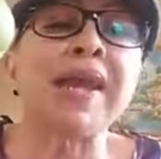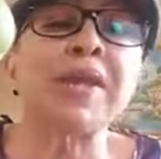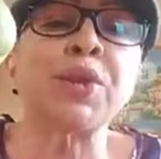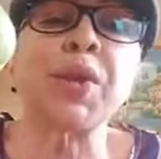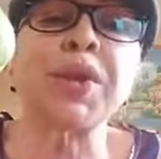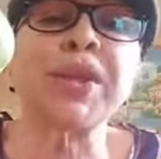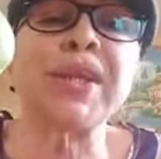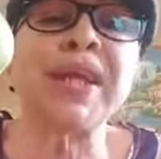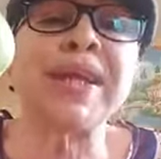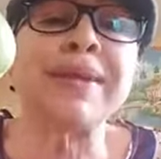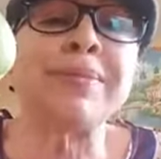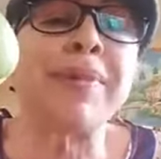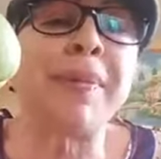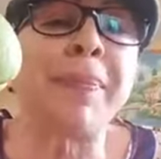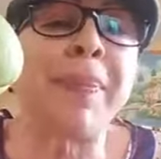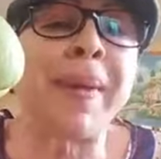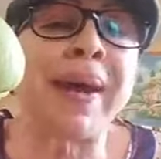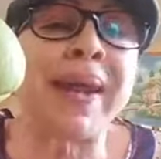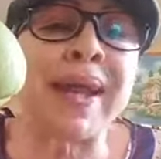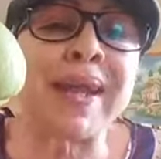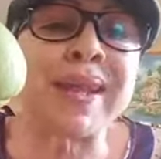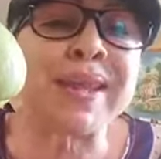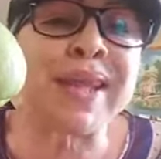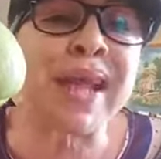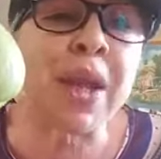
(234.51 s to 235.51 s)
que eso sirve
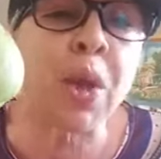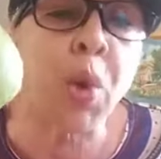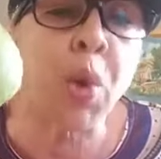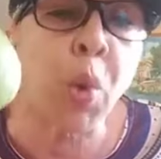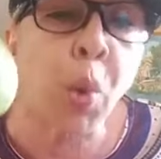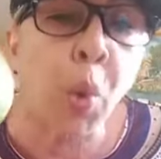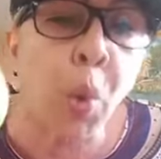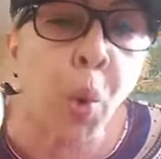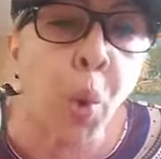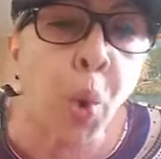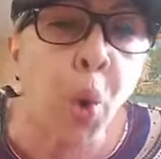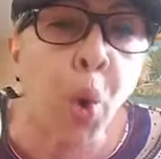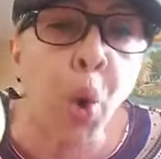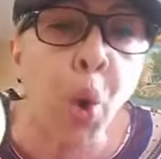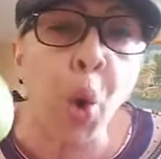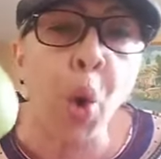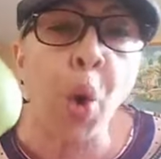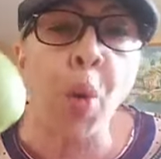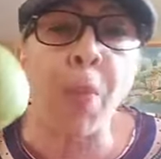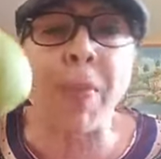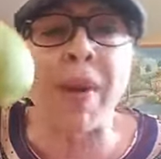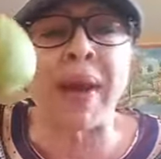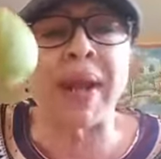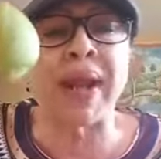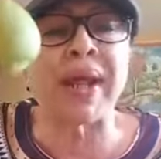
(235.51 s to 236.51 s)
para hacer
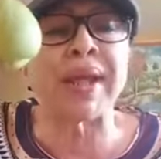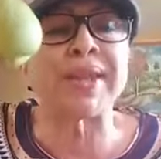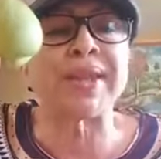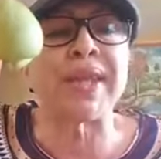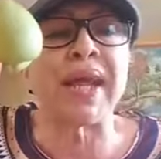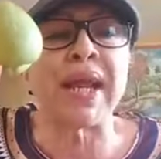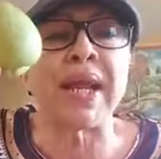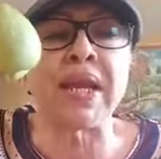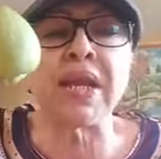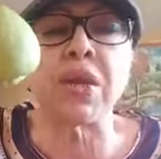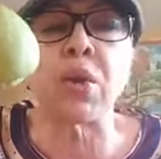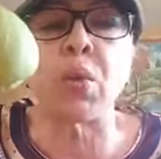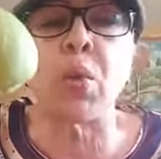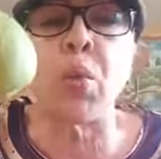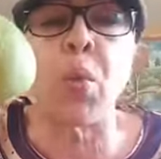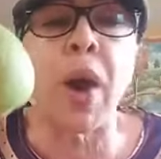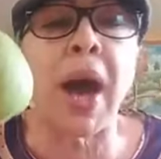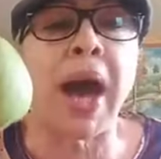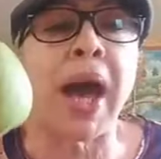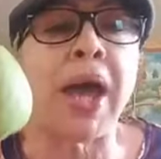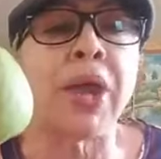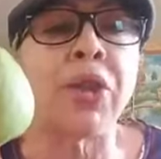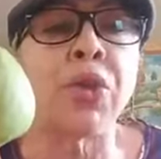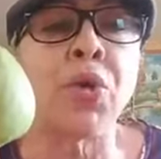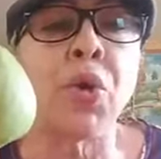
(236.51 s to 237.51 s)
jugo, para hacer
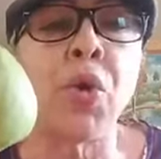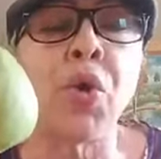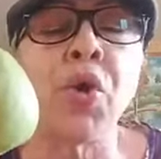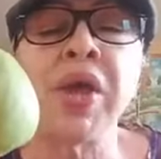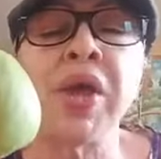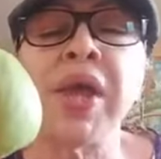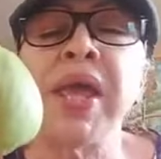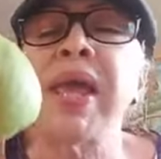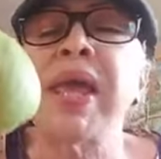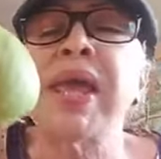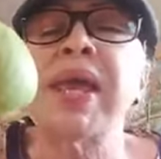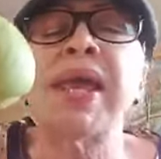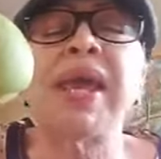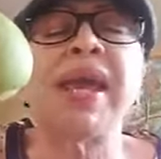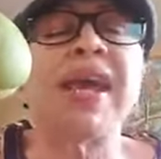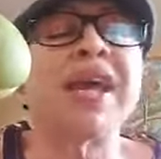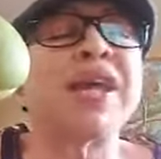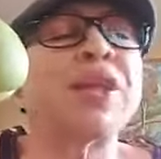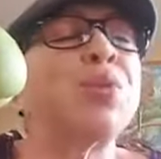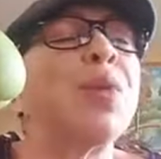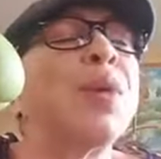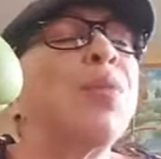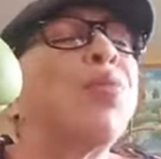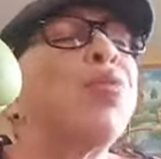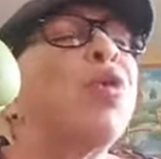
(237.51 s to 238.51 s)
licuado. Que
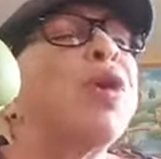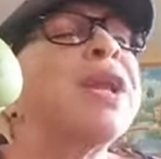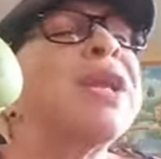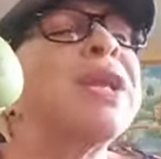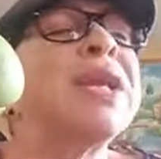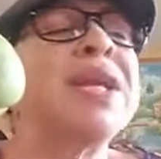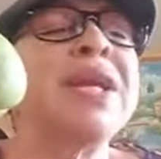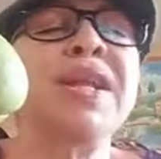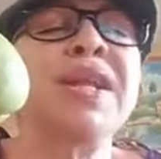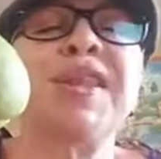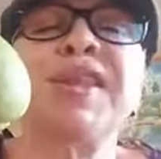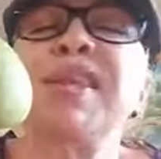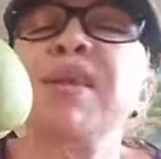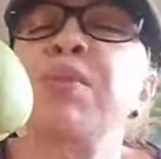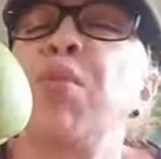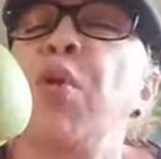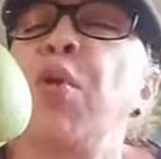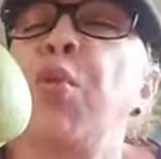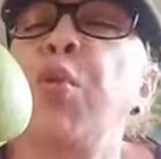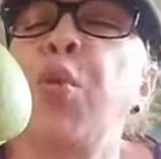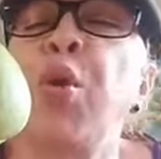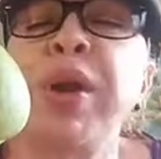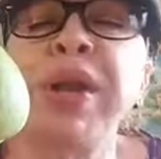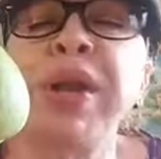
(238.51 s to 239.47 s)
eso es buenísimo,